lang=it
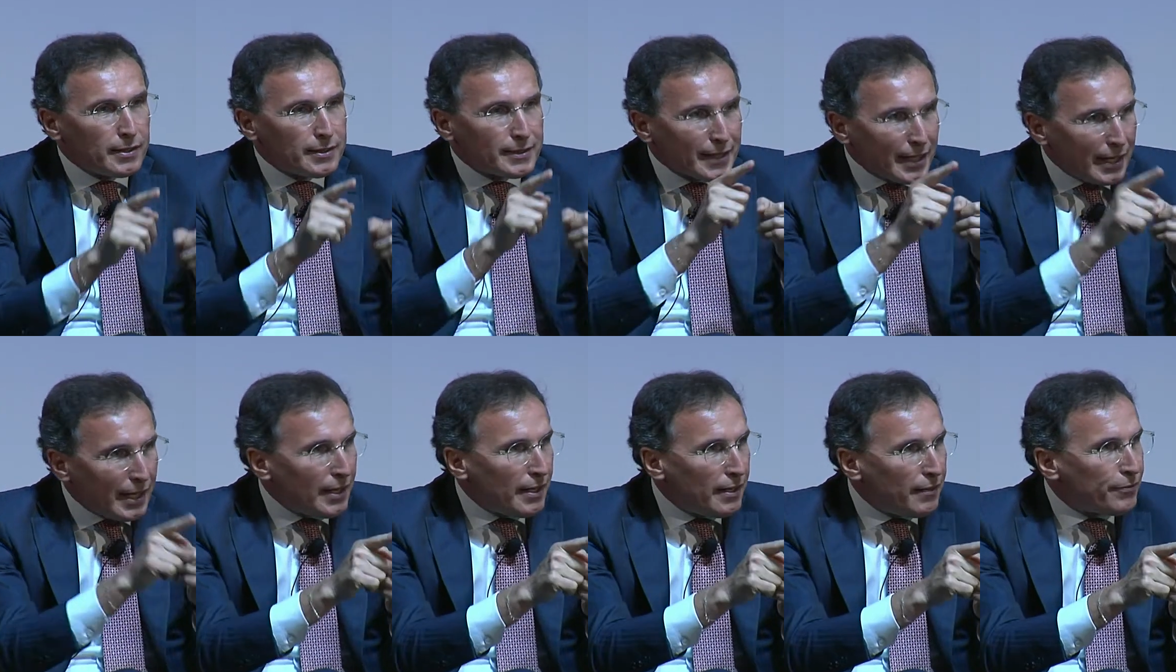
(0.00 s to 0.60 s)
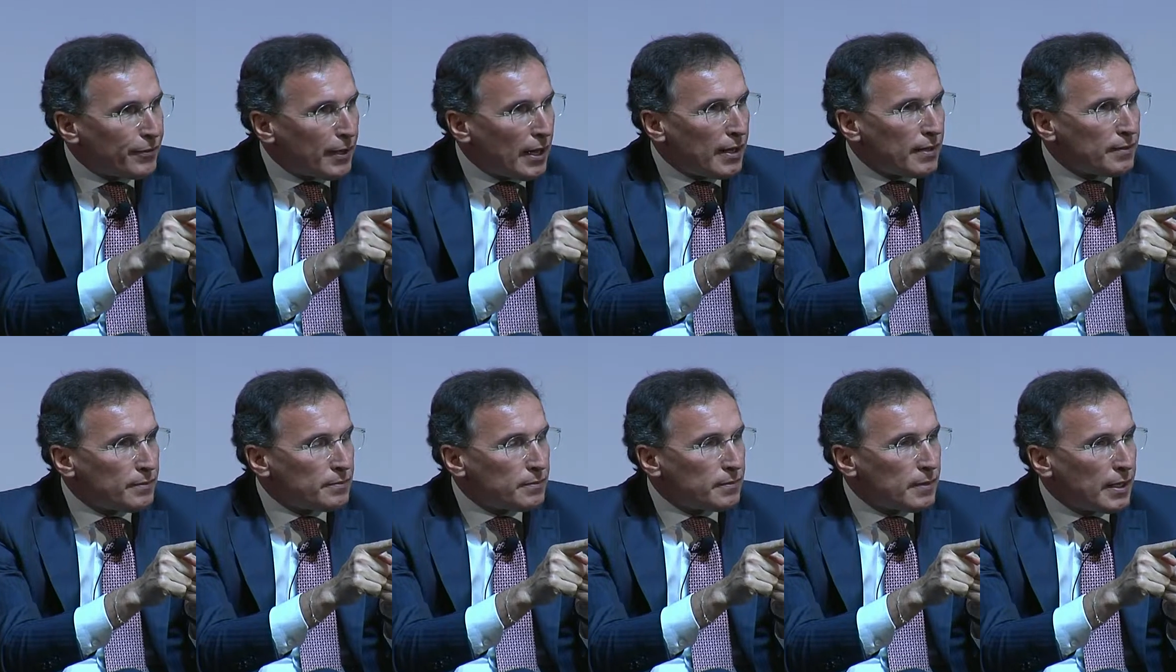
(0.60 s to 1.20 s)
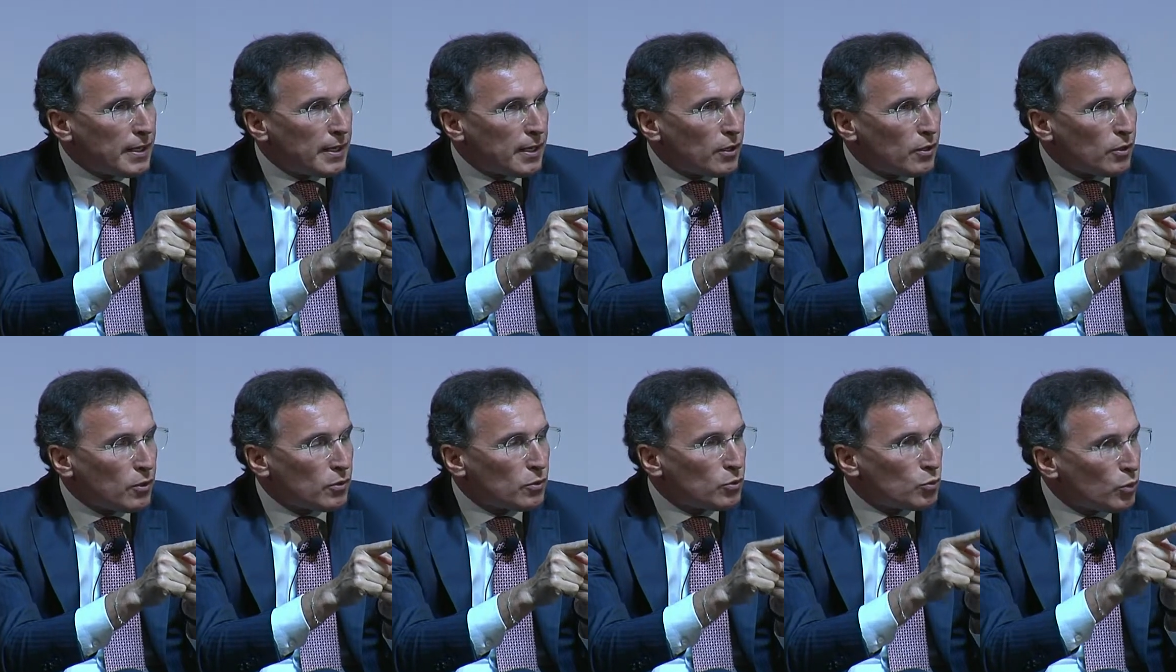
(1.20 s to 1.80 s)
tre anni fa
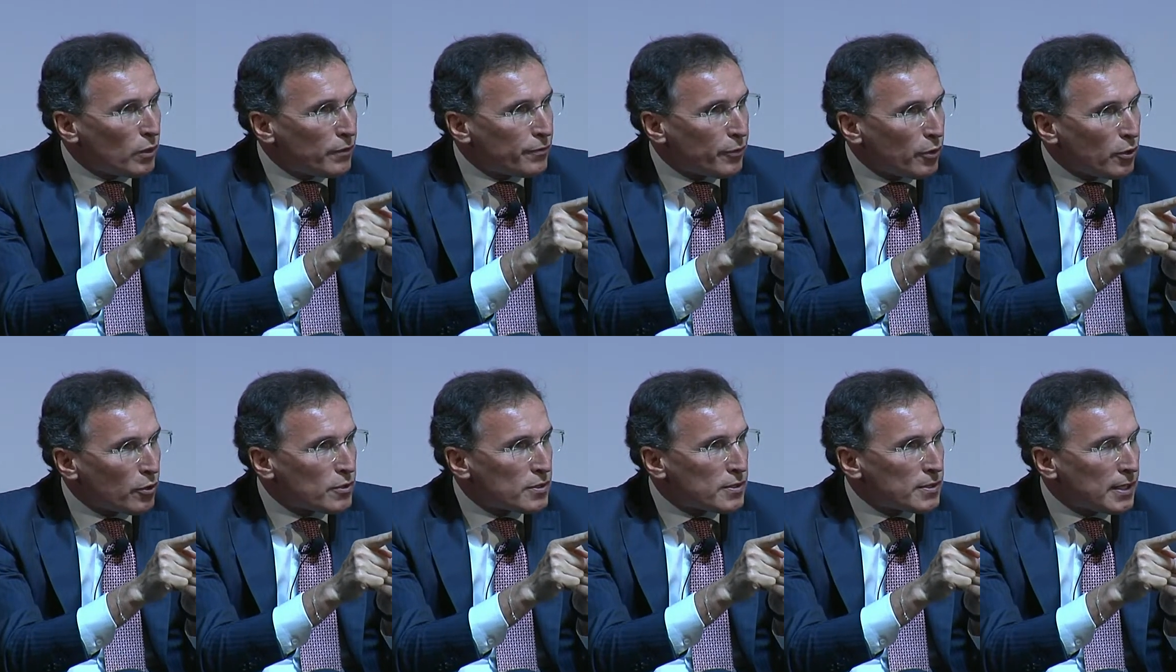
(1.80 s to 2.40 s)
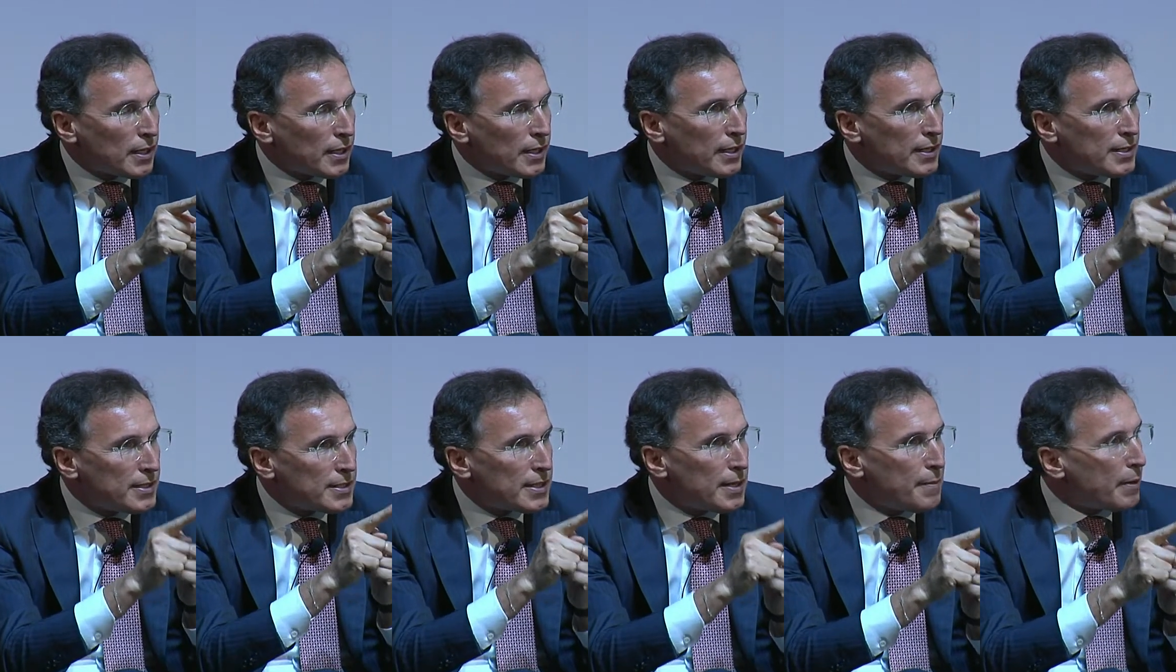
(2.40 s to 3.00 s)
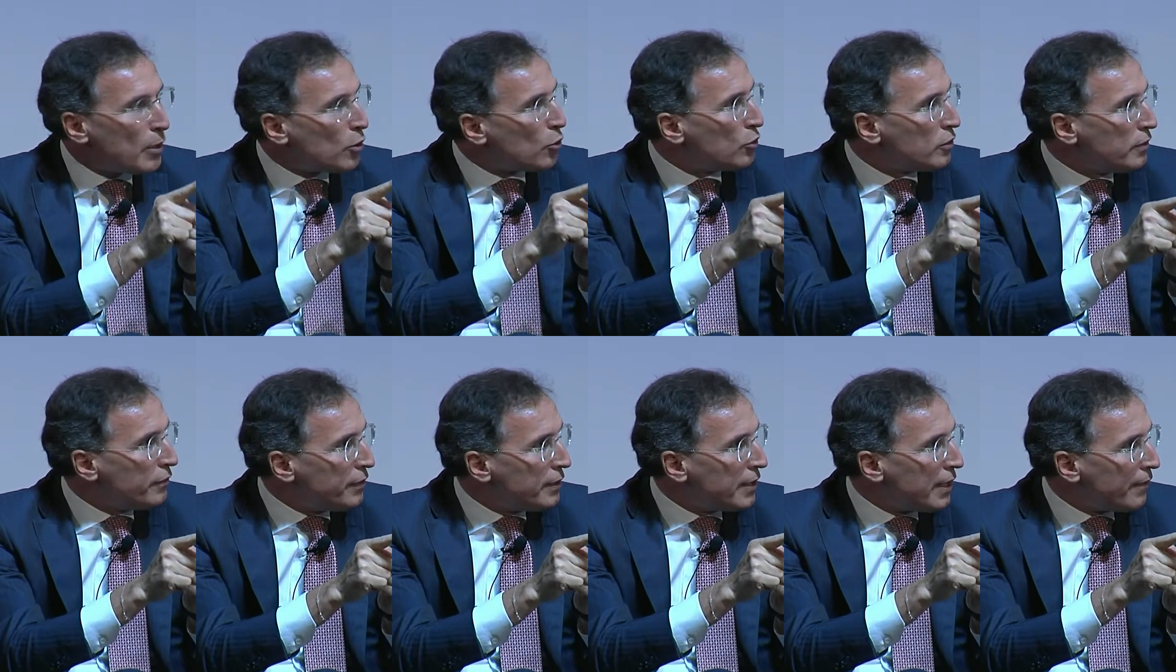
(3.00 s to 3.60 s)
erano due forze che insieme
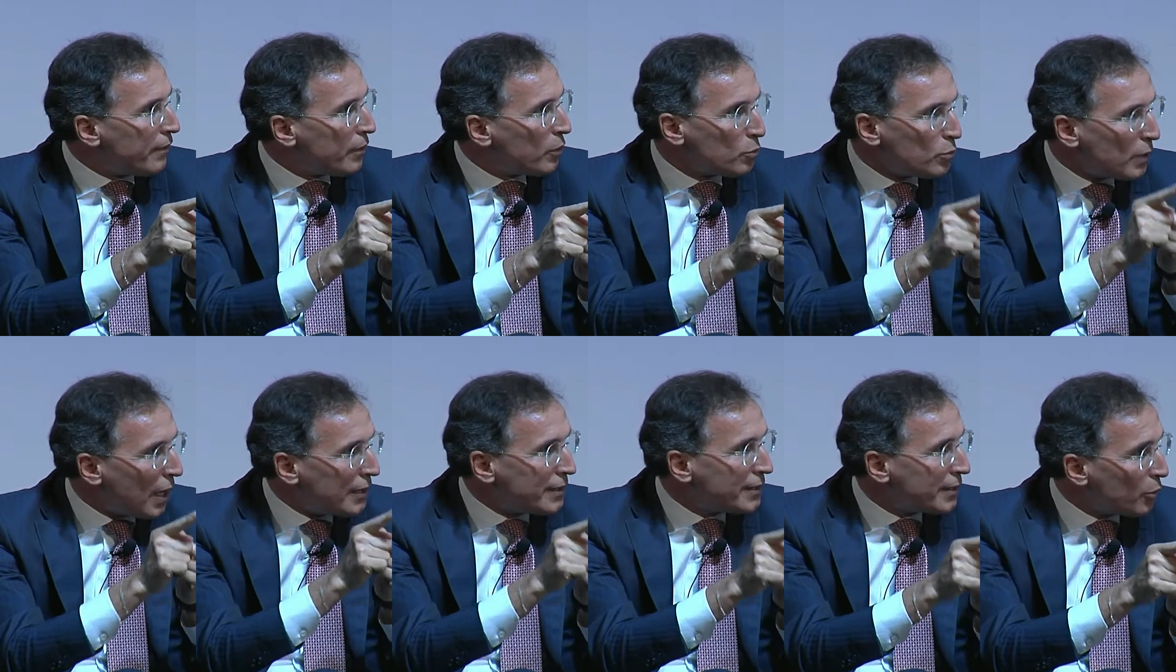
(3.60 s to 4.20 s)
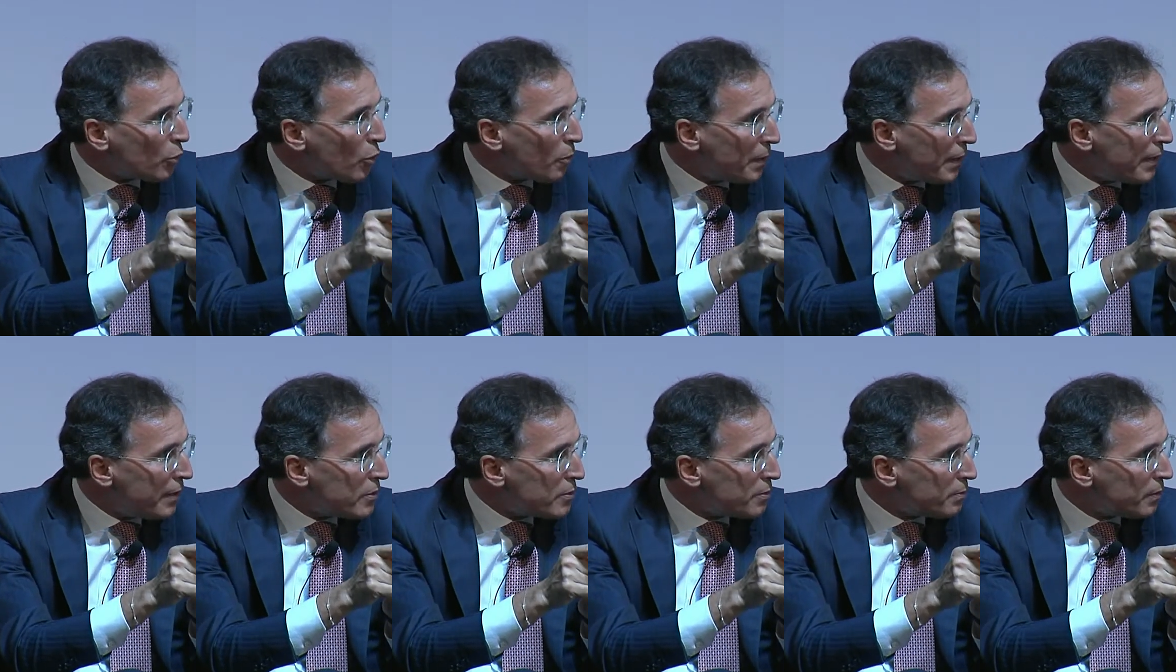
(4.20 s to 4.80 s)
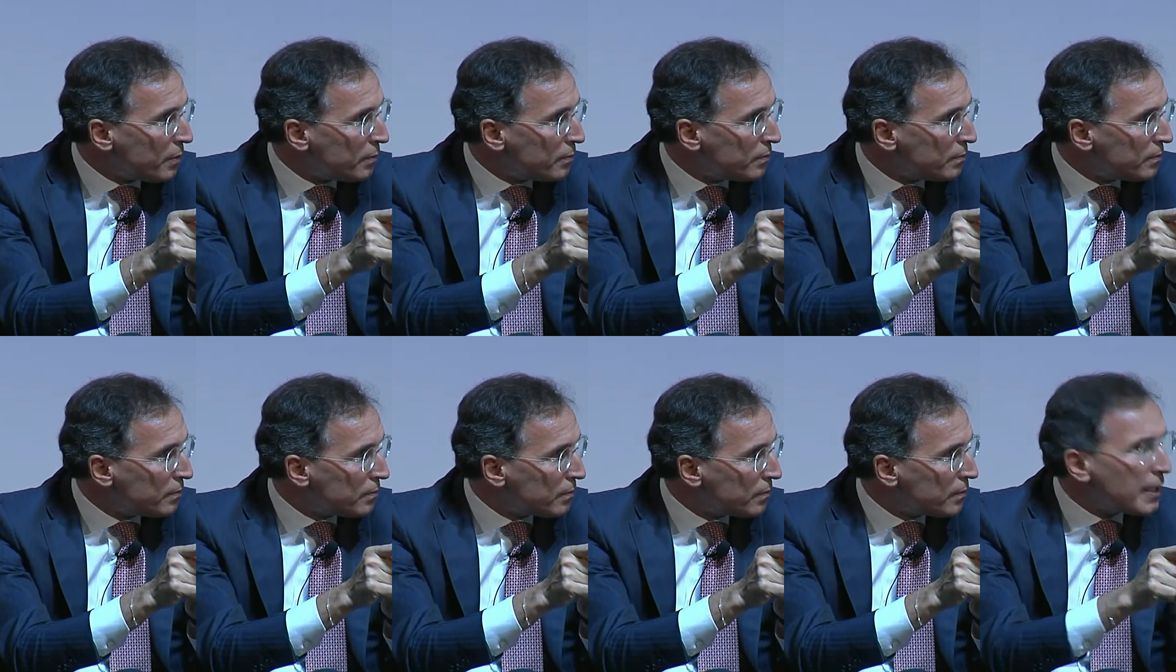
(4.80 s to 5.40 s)
condividevano un anti-europeismo,
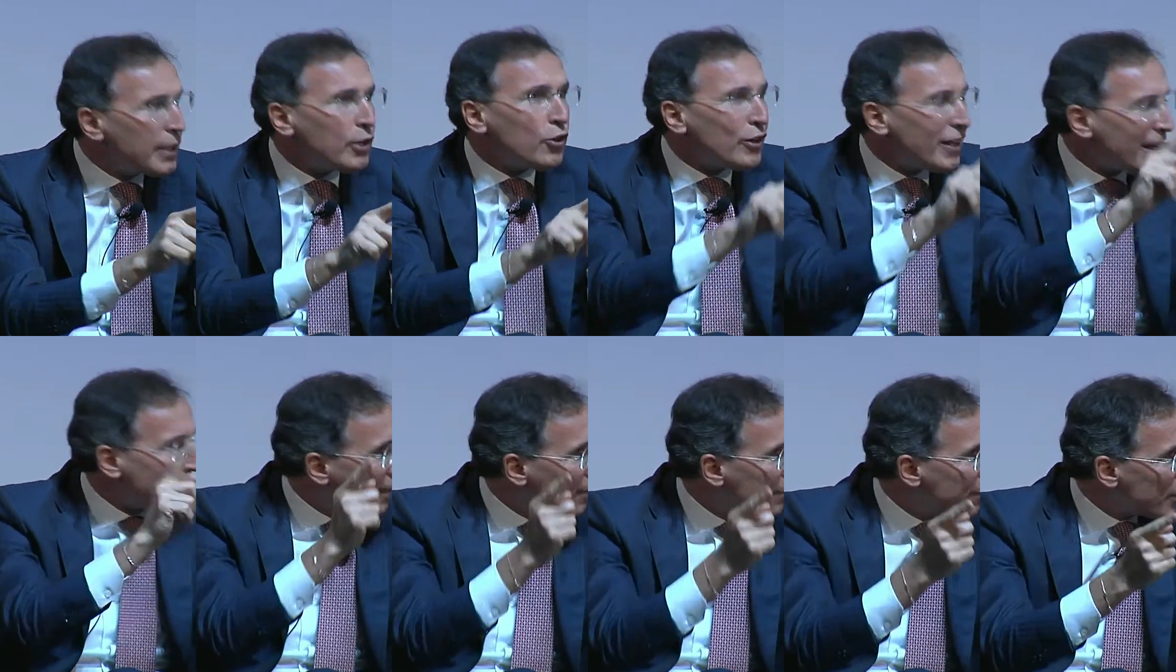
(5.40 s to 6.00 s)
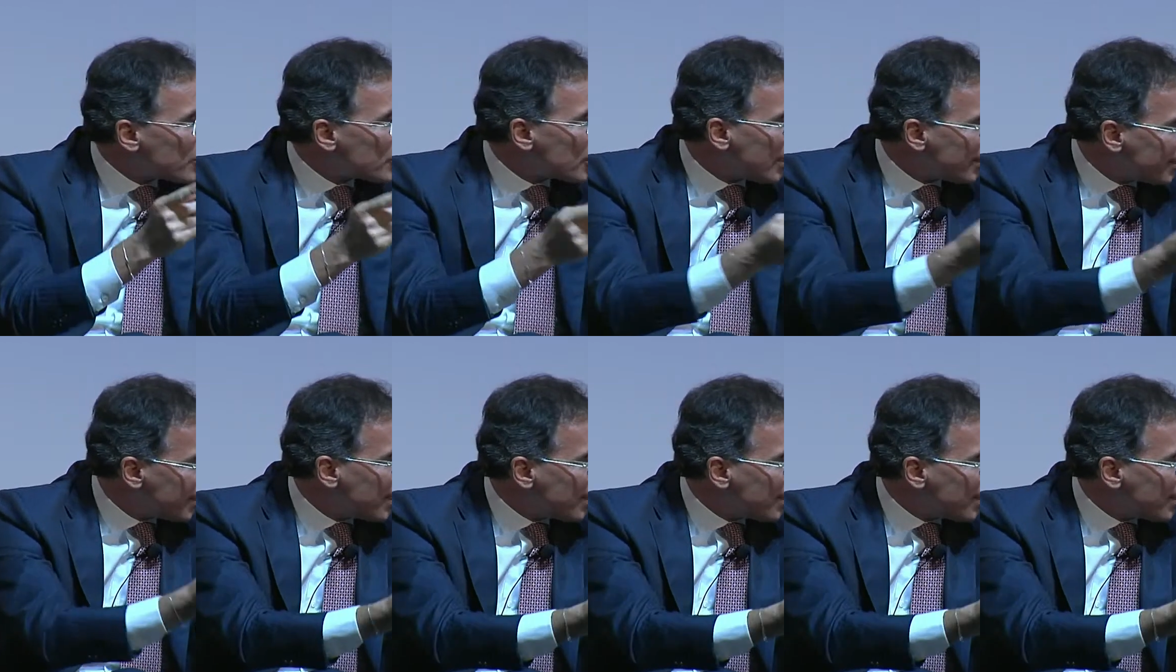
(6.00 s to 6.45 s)
che non era di facciata, era di